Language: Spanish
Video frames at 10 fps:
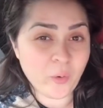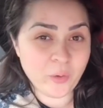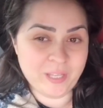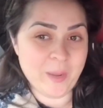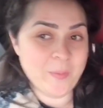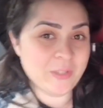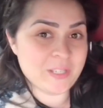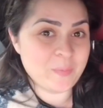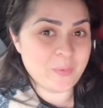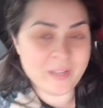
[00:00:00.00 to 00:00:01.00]
cruzamos
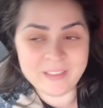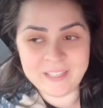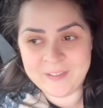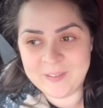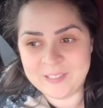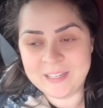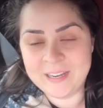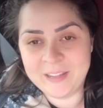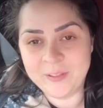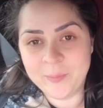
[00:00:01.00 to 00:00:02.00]
el puente, ya va a ser
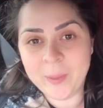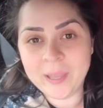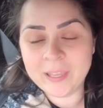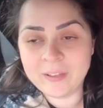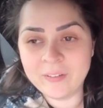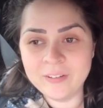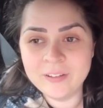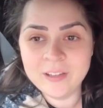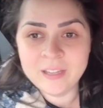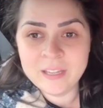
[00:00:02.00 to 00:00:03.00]
Laredo, México.
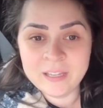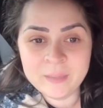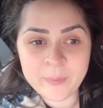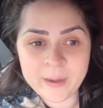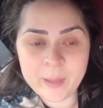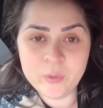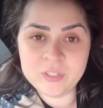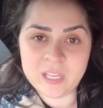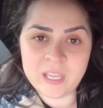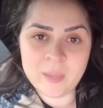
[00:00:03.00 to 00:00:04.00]
Paramos
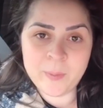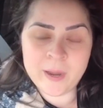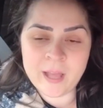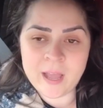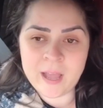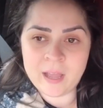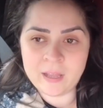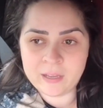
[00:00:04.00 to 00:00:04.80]
aquí para